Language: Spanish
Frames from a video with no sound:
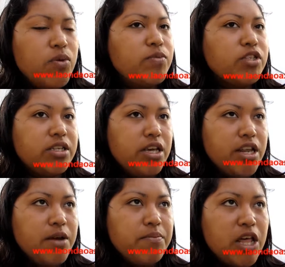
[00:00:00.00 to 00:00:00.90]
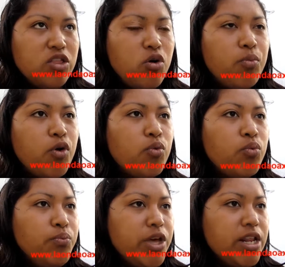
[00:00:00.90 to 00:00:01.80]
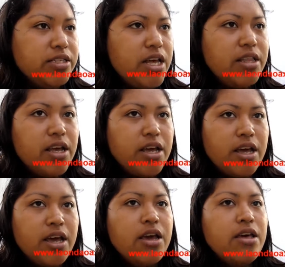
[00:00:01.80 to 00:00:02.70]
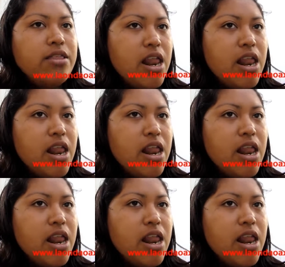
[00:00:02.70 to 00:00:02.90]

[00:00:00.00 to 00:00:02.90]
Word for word: vamos a seguir en plantón por un bienestar de,